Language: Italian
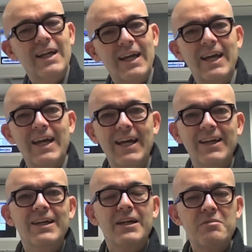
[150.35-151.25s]

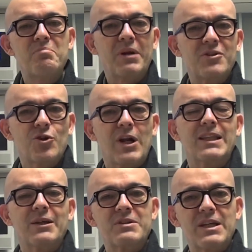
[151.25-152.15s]
È
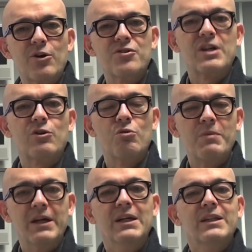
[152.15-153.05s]
impressionante questa cosa
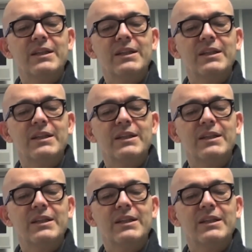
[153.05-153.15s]
come